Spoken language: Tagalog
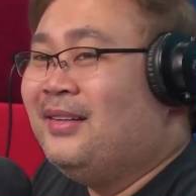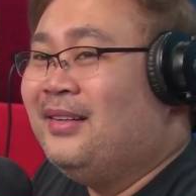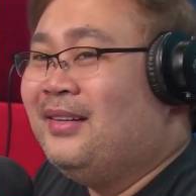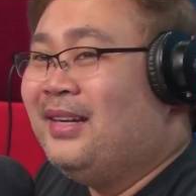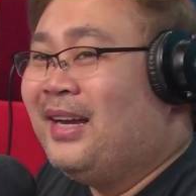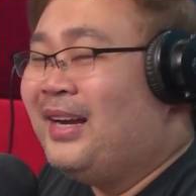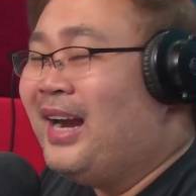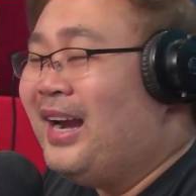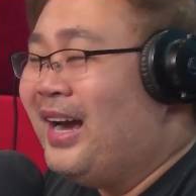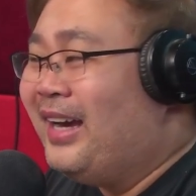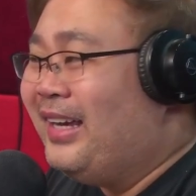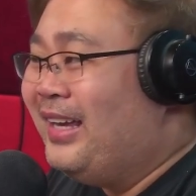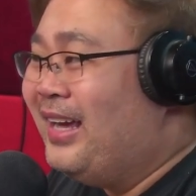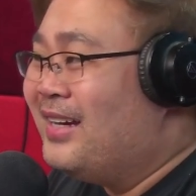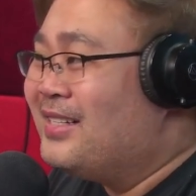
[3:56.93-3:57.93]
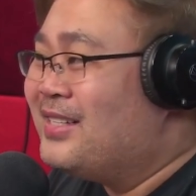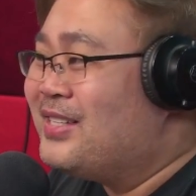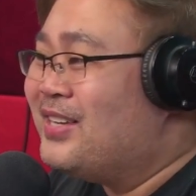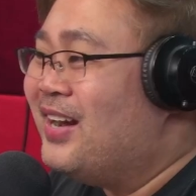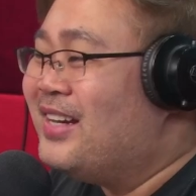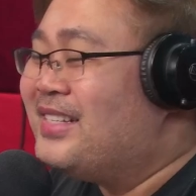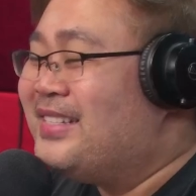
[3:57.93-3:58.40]
naglalakihang
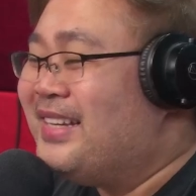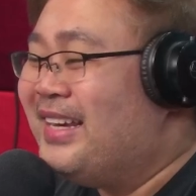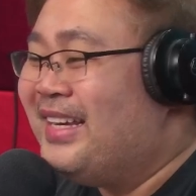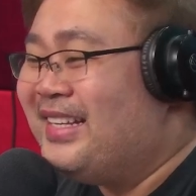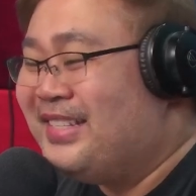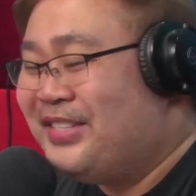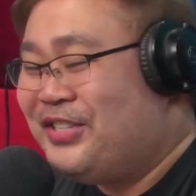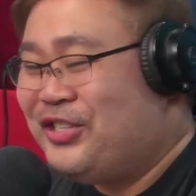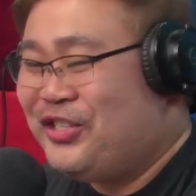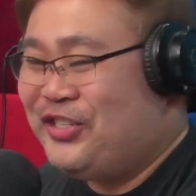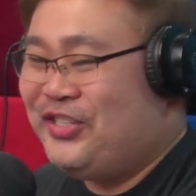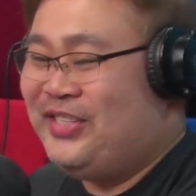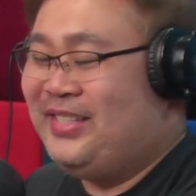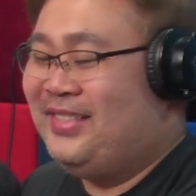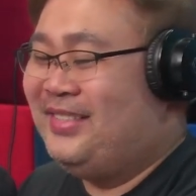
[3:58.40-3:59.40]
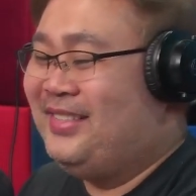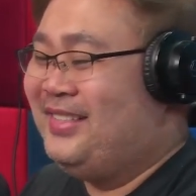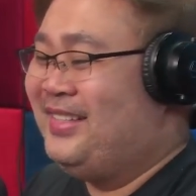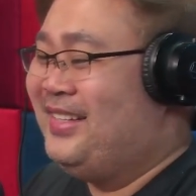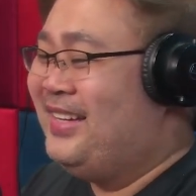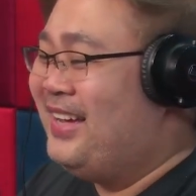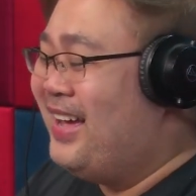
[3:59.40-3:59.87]
sausage.
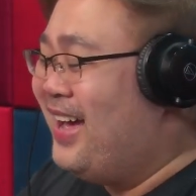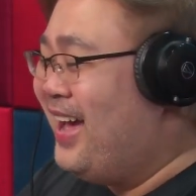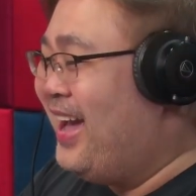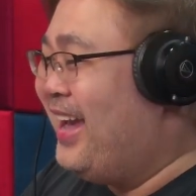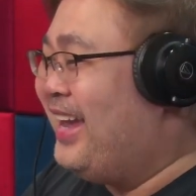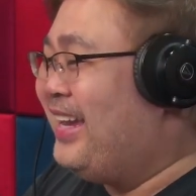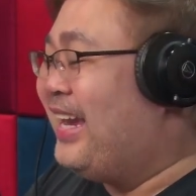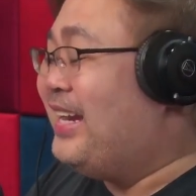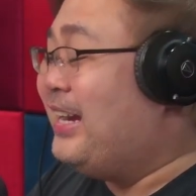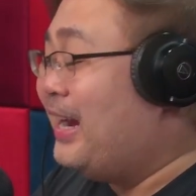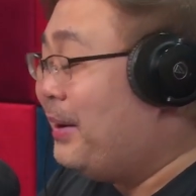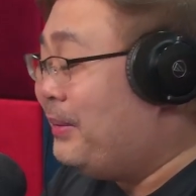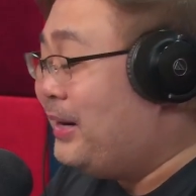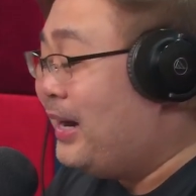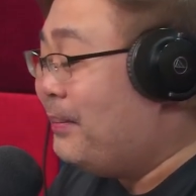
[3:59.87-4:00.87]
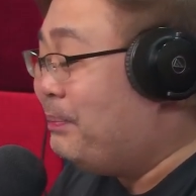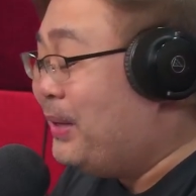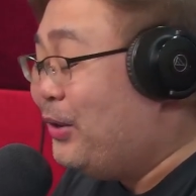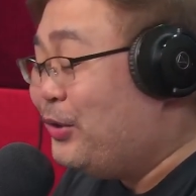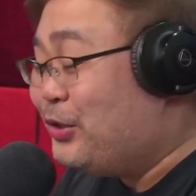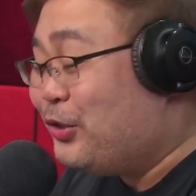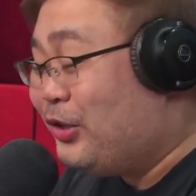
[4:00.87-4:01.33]
Ay, kanina na
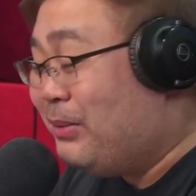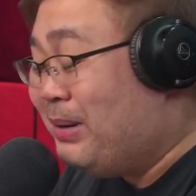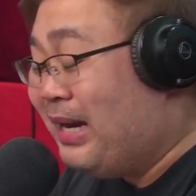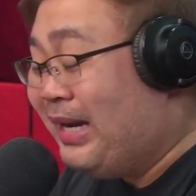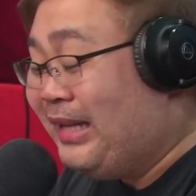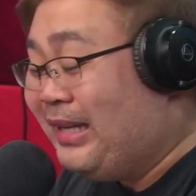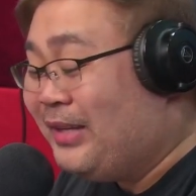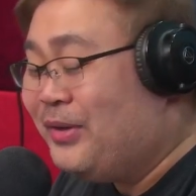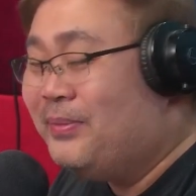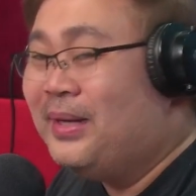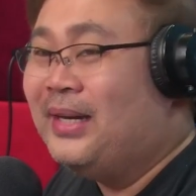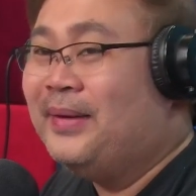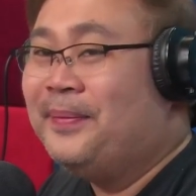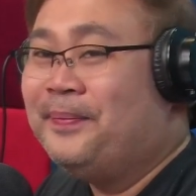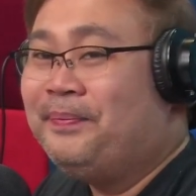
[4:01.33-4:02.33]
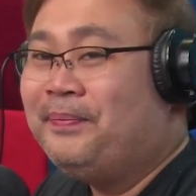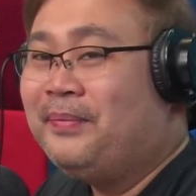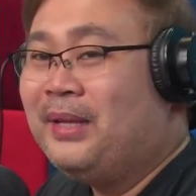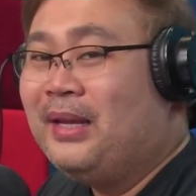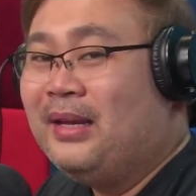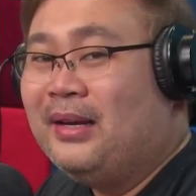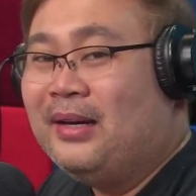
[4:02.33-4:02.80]
pinost ko, di ba nakita nyo ba?
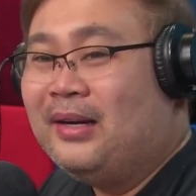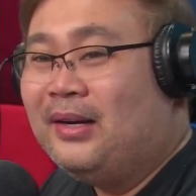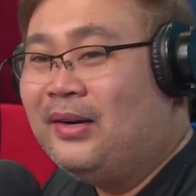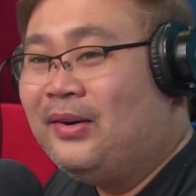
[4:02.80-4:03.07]
Oo